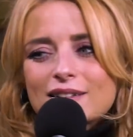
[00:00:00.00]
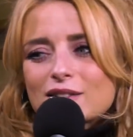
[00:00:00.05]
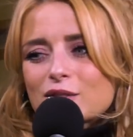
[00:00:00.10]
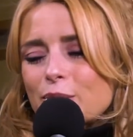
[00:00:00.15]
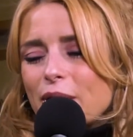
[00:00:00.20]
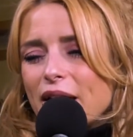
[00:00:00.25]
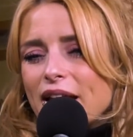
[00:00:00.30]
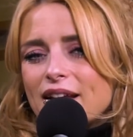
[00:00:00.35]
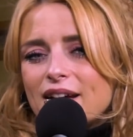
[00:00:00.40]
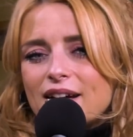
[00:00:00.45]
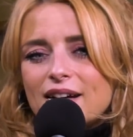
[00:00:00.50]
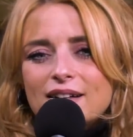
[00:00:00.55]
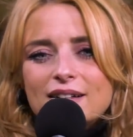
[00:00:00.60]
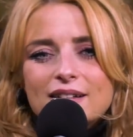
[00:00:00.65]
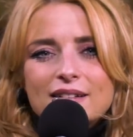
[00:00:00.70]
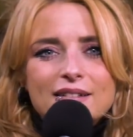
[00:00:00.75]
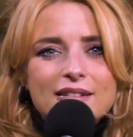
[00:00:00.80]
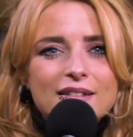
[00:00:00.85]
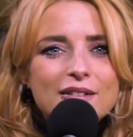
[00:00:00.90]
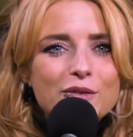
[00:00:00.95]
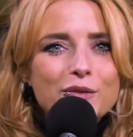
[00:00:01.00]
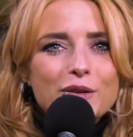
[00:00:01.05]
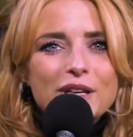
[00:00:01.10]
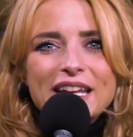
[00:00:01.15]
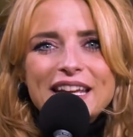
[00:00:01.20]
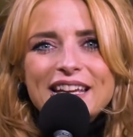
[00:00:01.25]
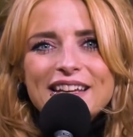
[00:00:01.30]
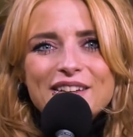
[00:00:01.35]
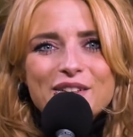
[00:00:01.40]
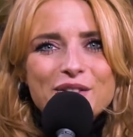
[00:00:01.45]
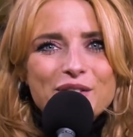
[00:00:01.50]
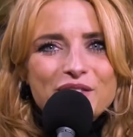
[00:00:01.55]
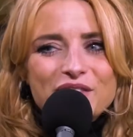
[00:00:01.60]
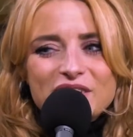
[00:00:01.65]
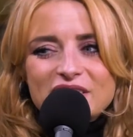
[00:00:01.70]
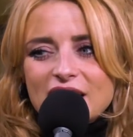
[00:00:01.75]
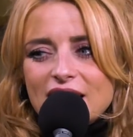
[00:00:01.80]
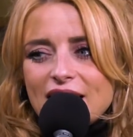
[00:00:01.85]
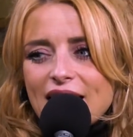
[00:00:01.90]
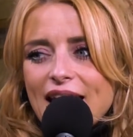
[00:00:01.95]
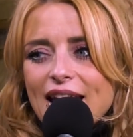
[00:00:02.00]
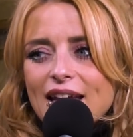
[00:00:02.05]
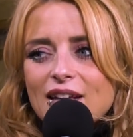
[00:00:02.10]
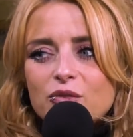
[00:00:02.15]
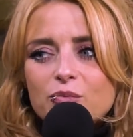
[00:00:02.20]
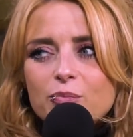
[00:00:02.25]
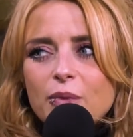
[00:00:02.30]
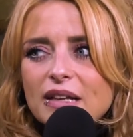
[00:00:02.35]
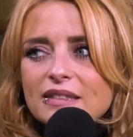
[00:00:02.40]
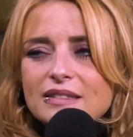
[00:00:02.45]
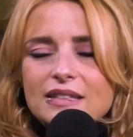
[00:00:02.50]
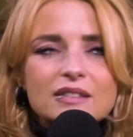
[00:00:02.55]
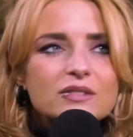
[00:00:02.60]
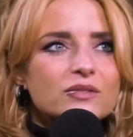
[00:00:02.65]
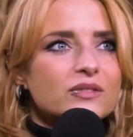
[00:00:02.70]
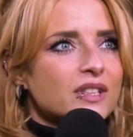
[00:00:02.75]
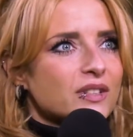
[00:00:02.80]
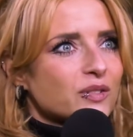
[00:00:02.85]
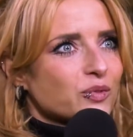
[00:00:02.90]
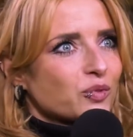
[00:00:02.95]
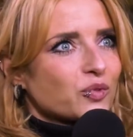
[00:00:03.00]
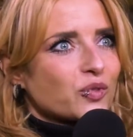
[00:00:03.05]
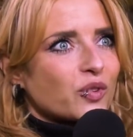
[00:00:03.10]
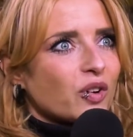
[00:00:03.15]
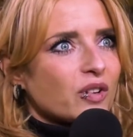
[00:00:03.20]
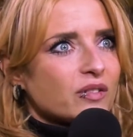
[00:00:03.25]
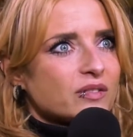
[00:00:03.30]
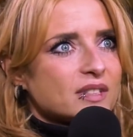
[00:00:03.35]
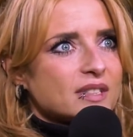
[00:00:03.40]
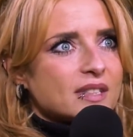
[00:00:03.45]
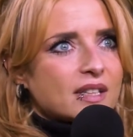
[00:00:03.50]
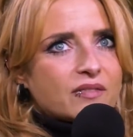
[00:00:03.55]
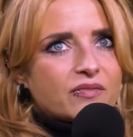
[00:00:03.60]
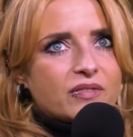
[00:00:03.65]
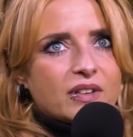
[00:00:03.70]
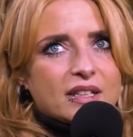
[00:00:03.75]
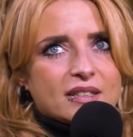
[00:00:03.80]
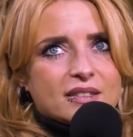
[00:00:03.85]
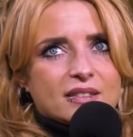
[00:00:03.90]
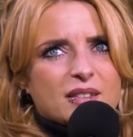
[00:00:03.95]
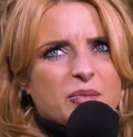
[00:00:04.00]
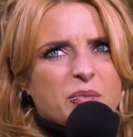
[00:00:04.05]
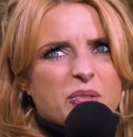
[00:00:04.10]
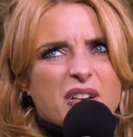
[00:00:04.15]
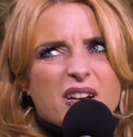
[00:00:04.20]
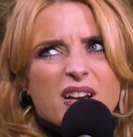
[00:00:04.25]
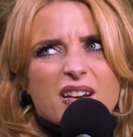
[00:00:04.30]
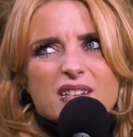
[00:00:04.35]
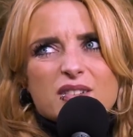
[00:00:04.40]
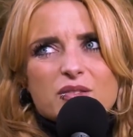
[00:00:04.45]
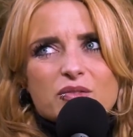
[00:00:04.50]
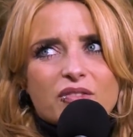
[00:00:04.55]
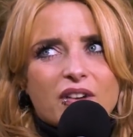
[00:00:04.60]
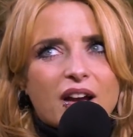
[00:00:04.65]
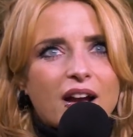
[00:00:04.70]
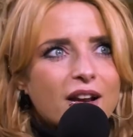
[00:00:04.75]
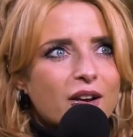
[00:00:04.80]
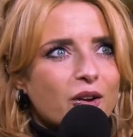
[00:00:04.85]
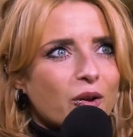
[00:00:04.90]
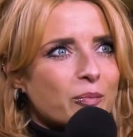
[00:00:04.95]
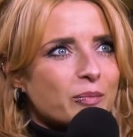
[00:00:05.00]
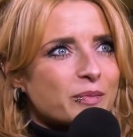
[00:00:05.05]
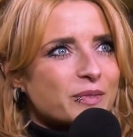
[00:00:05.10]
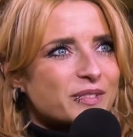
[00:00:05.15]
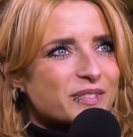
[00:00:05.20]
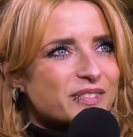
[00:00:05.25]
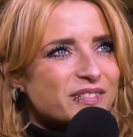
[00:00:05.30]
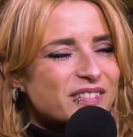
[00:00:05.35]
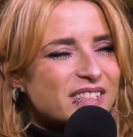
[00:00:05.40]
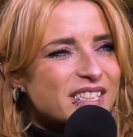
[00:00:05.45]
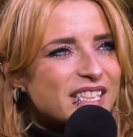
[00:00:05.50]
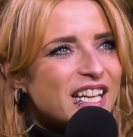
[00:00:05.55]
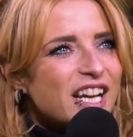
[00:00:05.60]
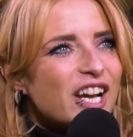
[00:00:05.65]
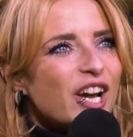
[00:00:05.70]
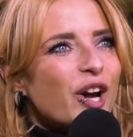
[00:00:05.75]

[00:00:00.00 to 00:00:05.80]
zu meiner äh, Kollegin irgendwie sage, hey, du machst das und das so toll und sie sagt, was, das habe ich gar nicht so wahrgenommen irgendwie.